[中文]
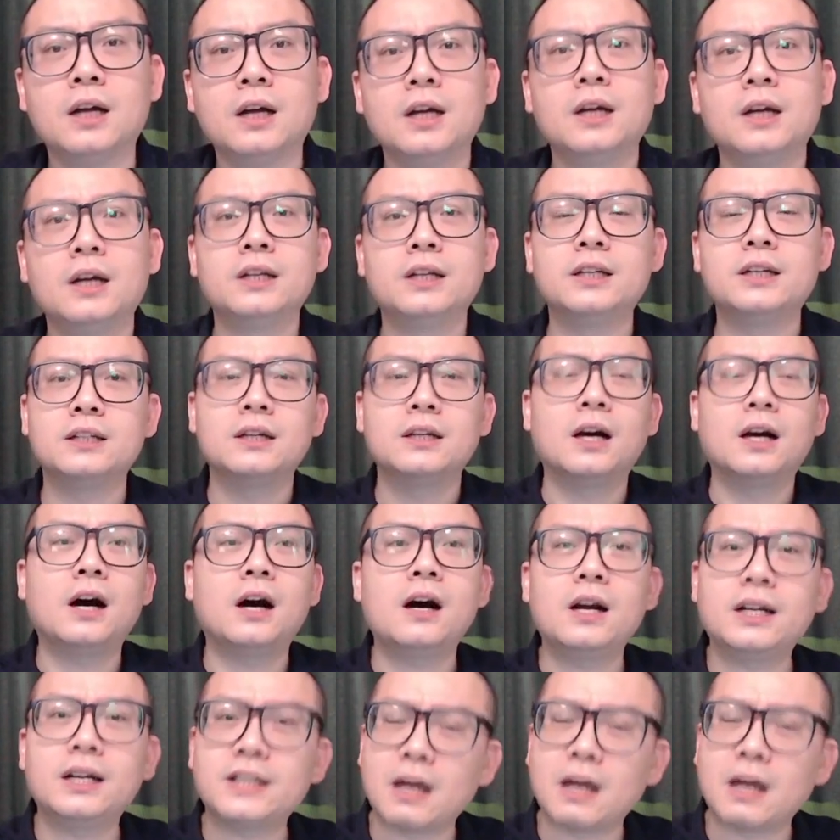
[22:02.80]
你
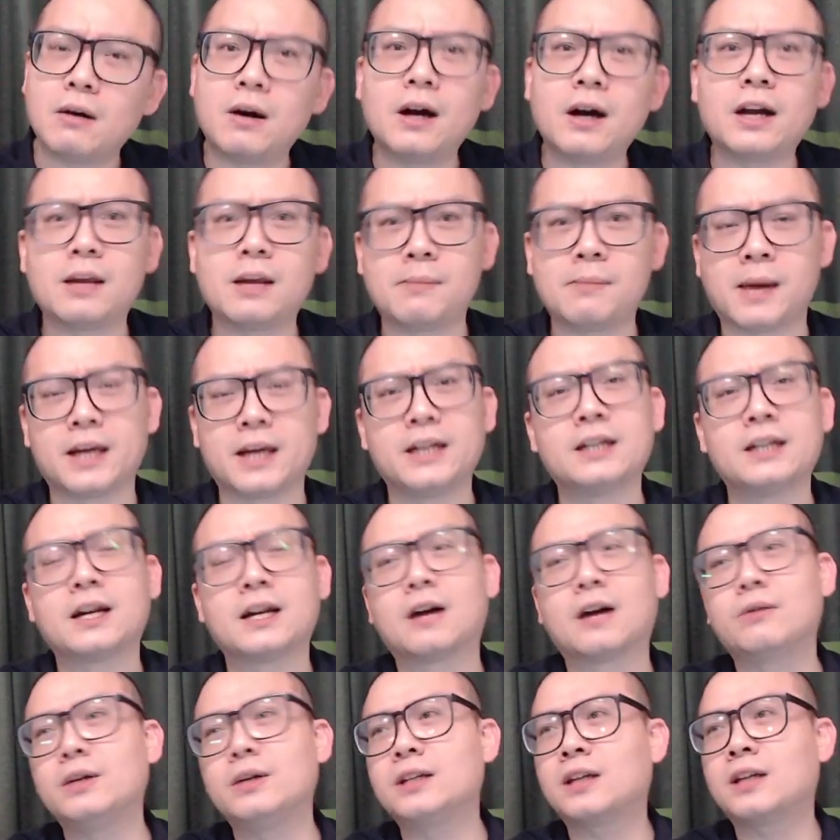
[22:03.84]
2012年买
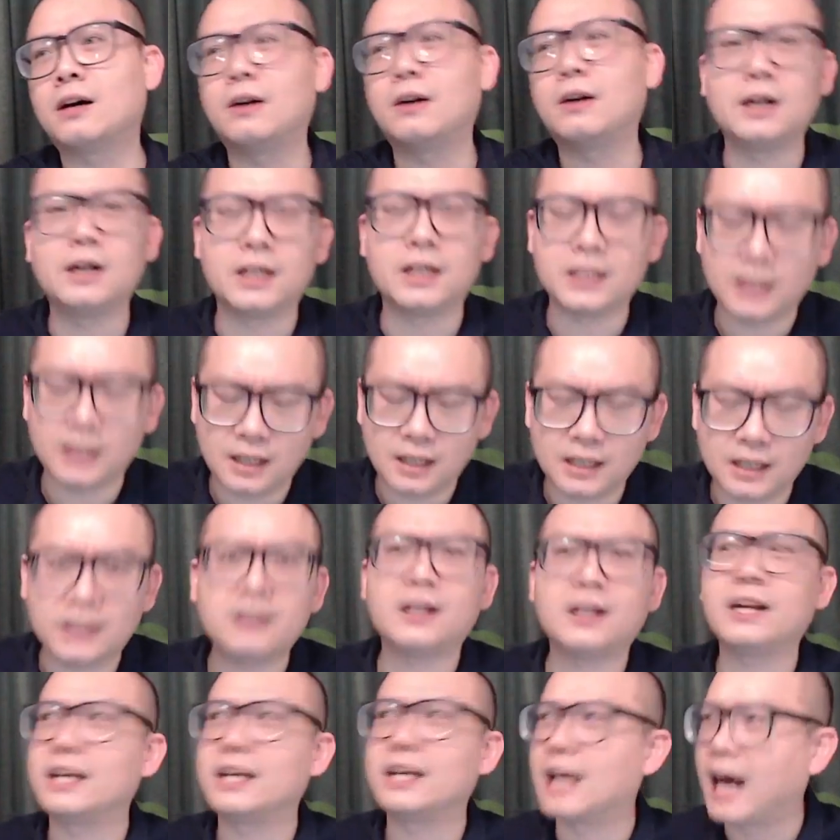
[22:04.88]
Inari 到2020年你